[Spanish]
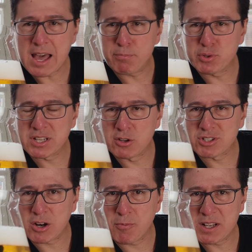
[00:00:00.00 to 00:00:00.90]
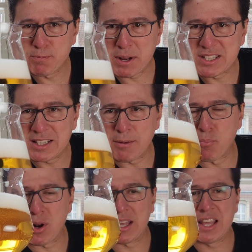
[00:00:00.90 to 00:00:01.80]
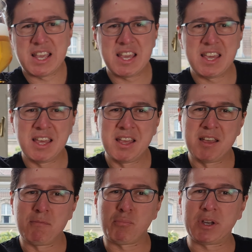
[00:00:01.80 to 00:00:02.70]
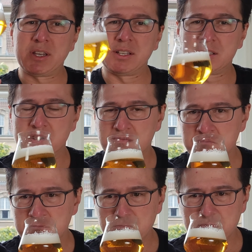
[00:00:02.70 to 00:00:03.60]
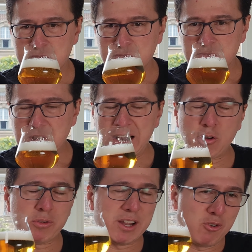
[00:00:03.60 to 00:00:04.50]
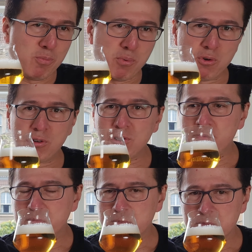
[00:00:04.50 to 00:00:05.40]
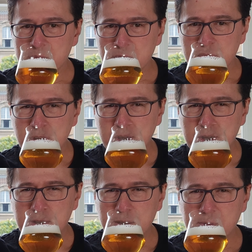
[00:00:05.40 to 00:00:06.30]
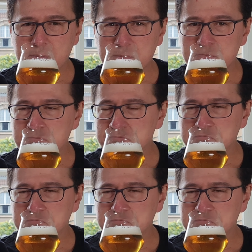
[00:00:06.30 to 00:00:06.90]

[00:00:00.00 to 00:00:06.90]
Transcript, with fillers: pues en los aromas presenta por aquí pues algo de lúpulo, em,